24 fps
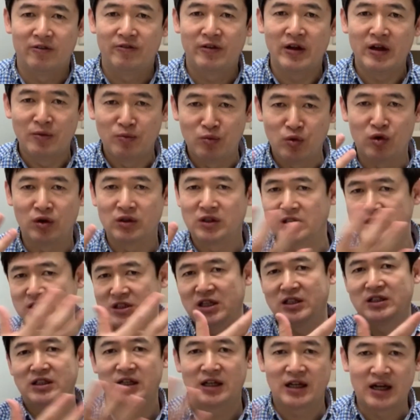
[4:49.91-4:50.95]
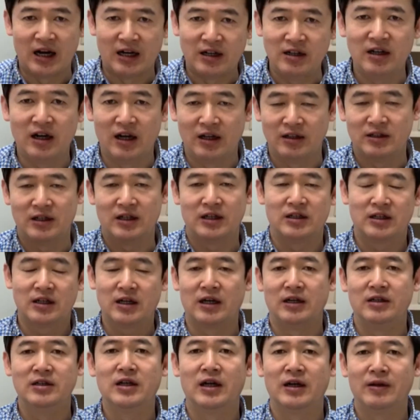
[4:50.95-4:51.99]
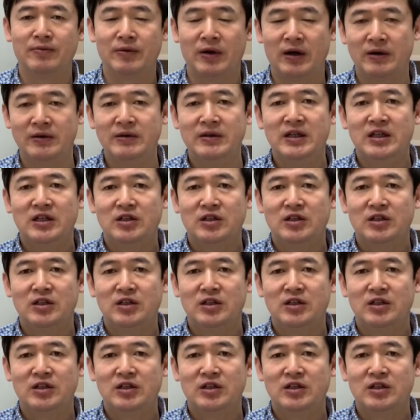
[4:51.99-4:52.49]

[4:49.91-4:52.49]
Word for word: 飞沫的这样的感染哈，感染哈。